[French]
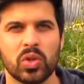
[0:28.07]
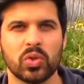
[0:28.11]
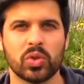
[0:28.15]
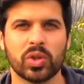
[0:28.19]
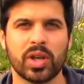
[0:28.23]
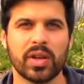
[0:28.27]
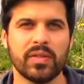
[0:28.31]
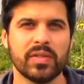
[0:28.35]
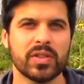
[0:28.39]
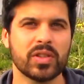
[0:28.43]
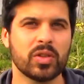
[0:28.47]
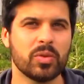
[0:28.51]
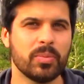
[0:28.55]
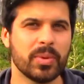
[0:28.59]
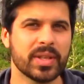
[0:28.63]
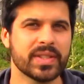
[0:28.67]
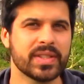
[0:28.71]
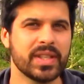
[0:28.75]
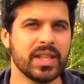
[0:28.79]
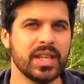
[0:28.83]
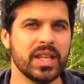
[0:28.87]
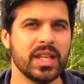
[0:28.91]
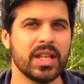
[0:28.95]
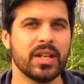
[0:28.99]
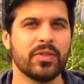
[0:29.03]
Donc avant de
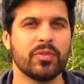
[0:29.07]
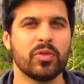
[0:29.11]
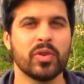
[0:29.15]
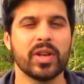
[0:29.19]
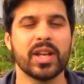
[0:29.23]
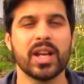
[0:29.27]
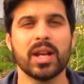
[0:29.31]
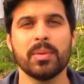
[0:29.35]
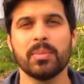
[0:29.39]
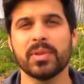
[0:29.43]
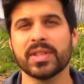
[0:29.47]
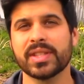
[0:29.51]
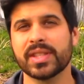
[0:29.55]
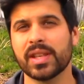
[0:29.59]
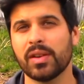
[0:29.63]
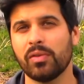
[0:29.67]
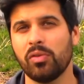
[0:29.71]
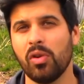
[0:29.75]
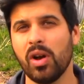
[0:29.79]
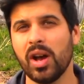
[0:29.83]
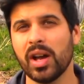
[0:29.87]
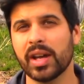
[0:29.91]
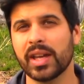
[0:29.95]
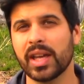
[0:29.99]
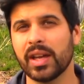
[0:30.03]
commencer, il faut également
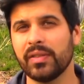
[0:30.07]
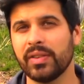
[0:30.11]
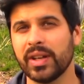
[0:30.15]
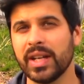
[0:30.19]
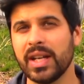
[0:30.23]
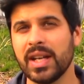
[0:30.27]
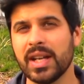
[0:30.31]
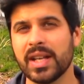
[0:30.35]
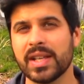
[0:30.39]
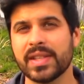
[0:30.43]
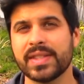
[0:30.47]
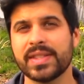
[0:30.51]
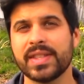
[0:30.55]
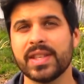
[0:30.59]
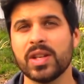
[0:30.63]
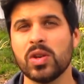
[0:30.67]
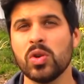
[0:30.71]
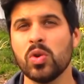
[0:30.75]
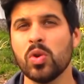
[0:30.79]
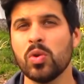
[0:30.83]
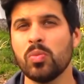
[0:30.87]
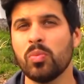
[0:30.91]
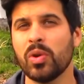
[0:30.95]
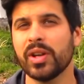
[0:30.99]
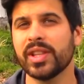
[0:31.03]
savoir qu'avril, c'est
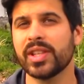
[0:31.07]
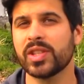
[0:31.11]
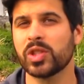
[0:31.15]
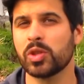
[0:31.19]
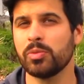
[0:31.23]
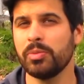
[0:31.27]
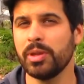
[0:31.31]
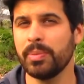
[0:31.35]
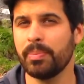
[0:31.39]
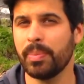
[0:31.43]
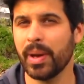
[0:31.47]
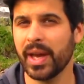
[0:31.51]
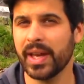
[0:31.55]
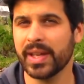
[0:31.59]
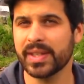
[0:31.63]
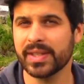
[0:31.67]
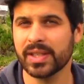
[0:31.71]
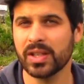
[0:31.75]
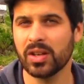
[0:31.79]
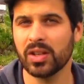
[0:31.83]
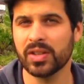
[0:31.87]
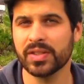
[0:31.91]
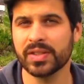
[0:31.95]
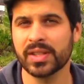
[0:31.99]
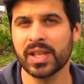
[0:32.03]
le mois des semis par
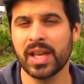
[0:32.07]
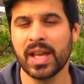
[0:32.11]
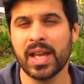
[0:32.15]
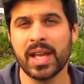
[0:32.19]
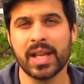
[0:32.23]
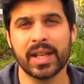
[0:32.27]
excellence,